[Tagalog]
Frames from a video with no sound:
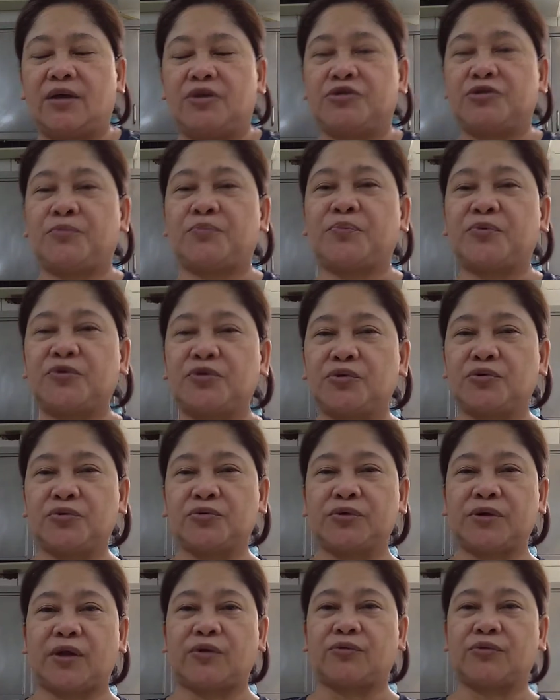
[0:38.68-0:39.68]
Yun po yung
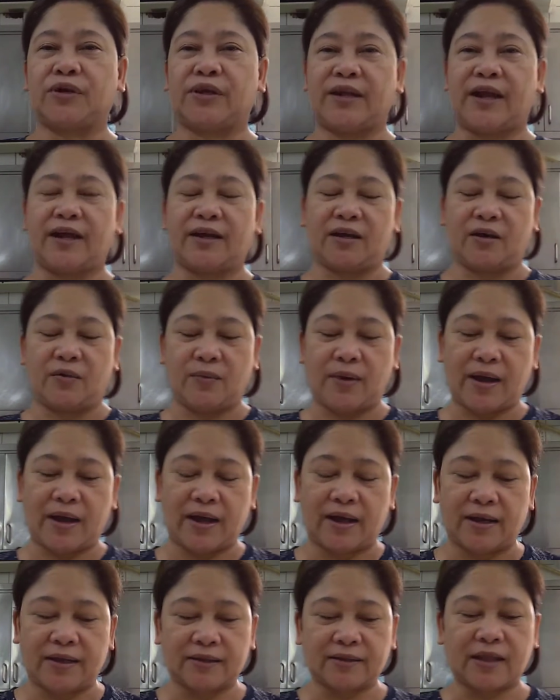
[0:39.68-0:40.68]
una kong
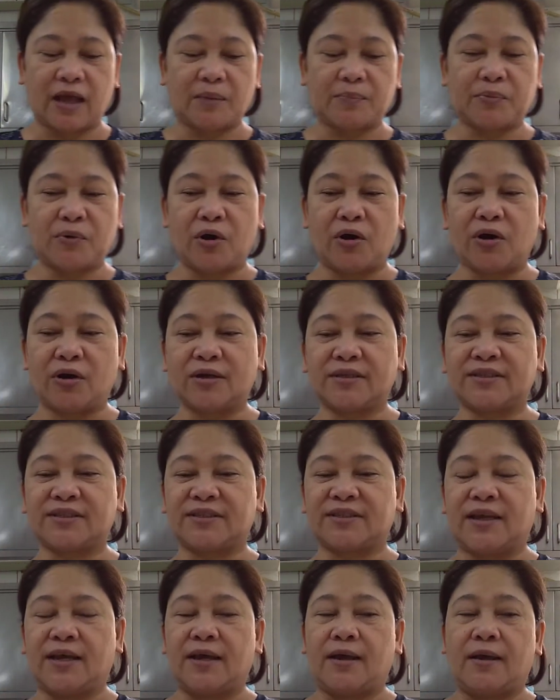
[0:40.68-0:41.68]
ginagawa.
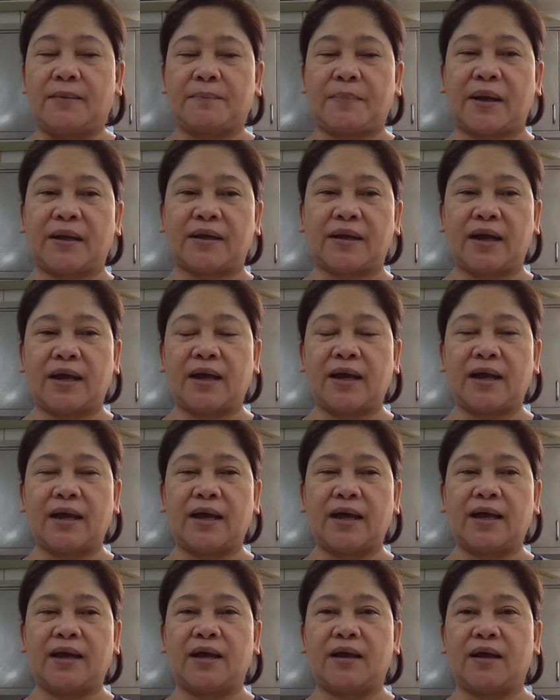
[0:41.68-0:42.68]
Tapos, pag,
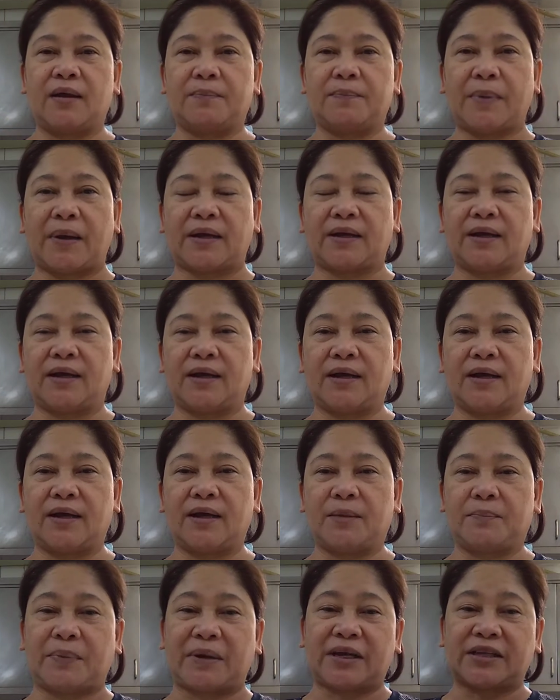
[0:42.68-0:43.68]
uh, pag,
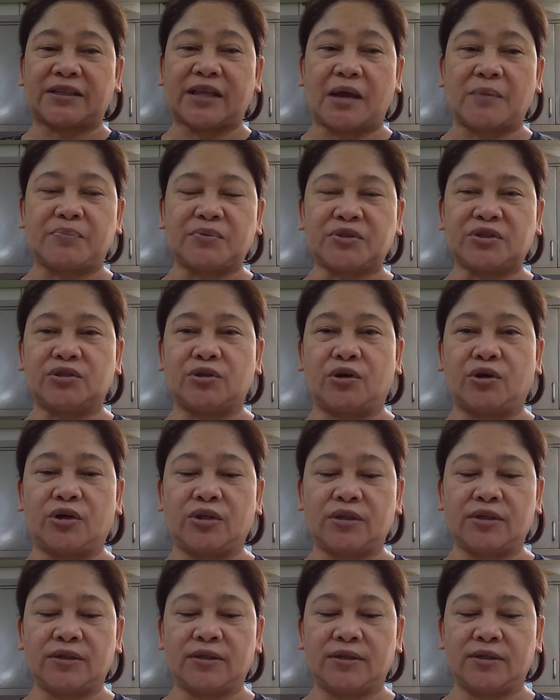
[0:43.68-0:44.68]
uh, pagkatapos
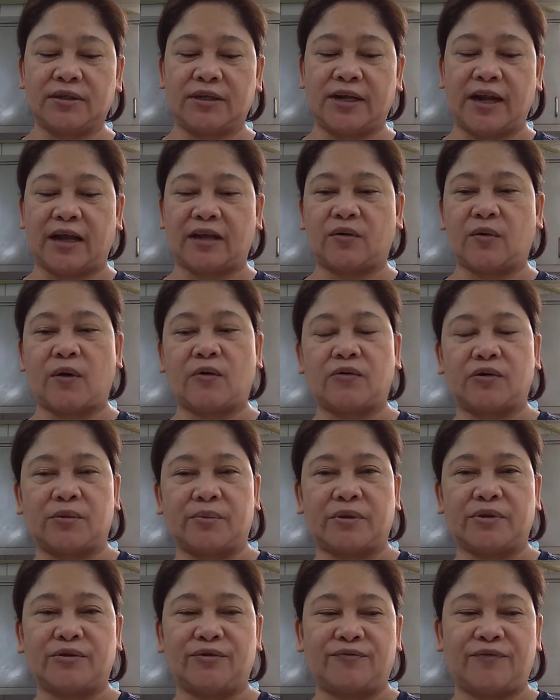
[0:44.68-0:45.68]
nun, ginagawa ko
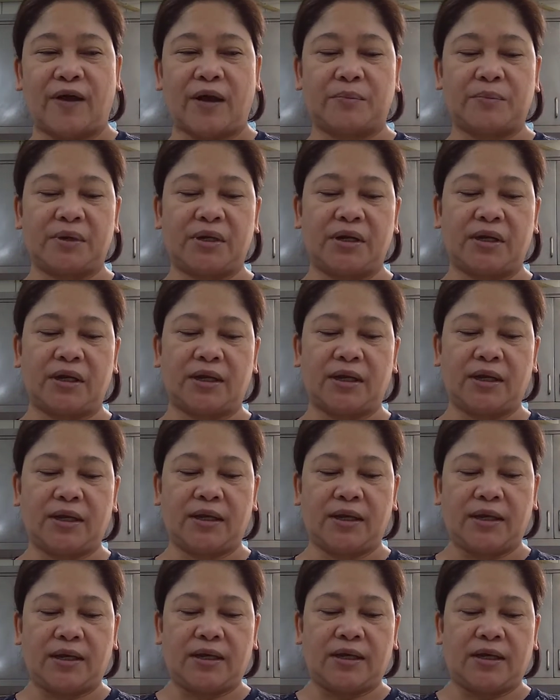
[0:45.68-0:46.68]
naman yung family.
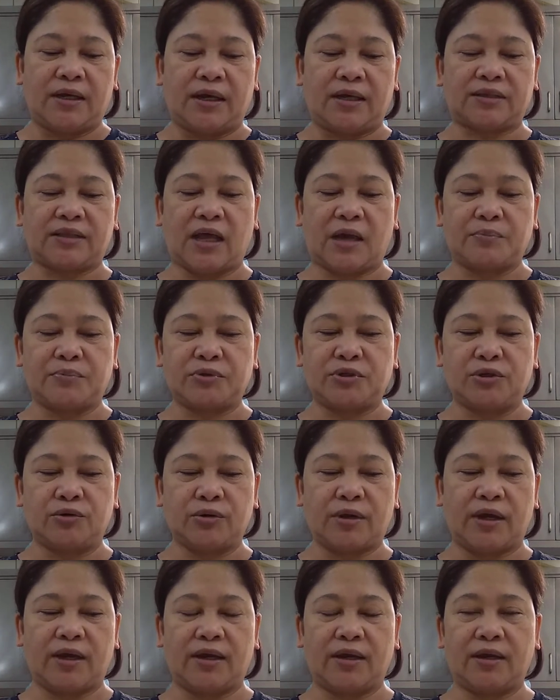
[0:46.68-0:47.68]
At tapos yung
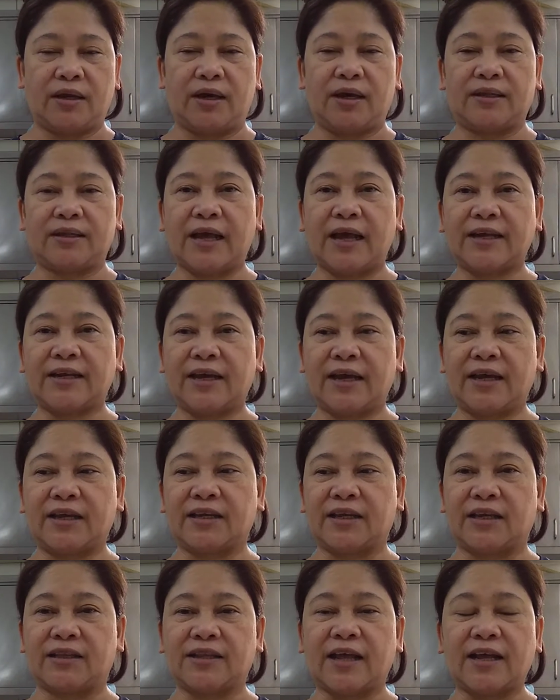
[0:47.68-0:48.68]
kay uh, nanay,
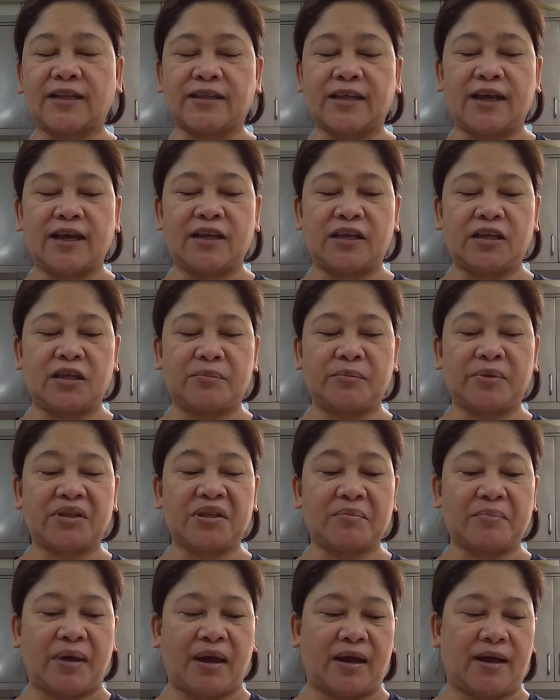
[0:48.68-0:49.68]
kay tatay, iba't
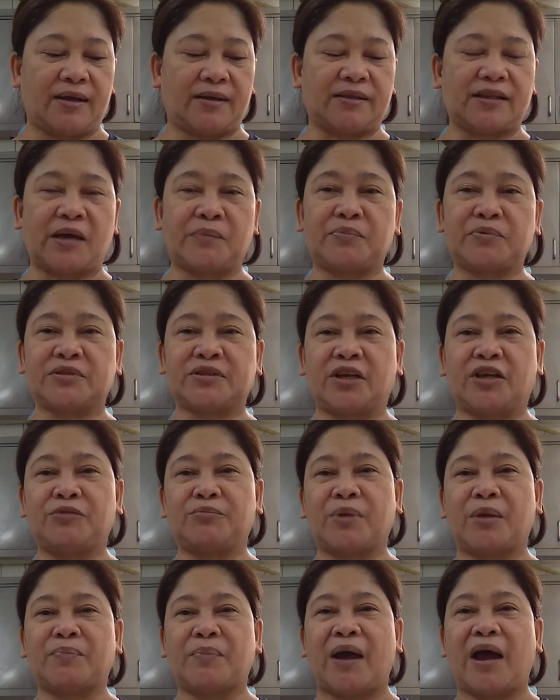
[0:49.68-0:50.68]
iba. Tapos ngayon,
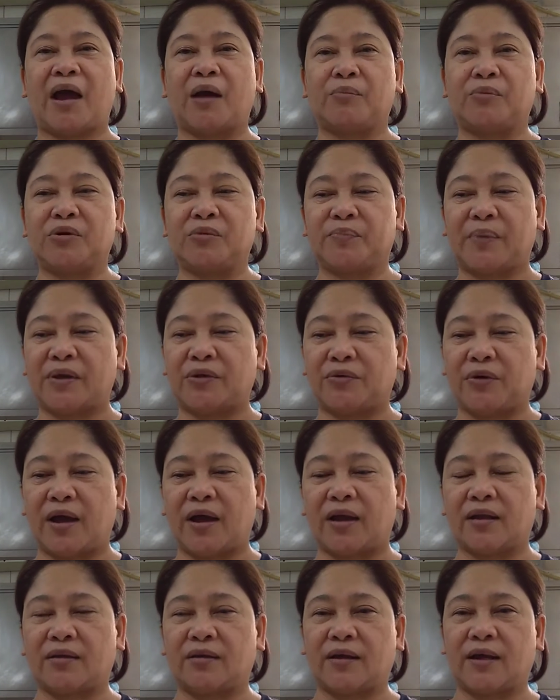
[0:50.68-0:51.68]
may pahabol pa yung
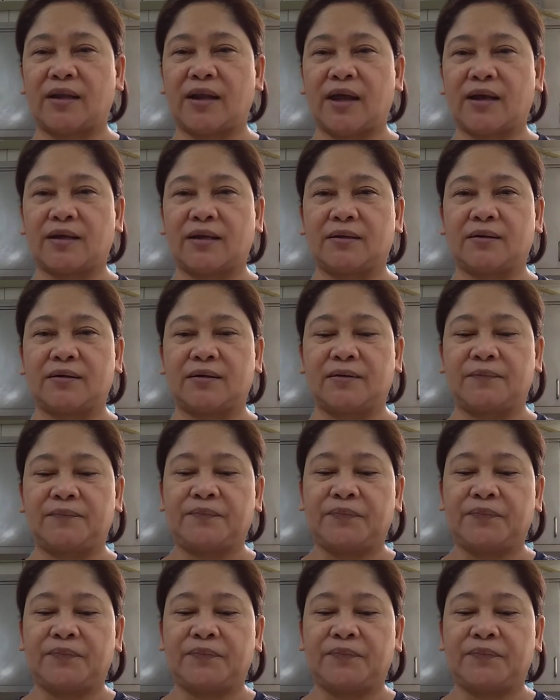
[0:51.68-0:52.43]
aking alagang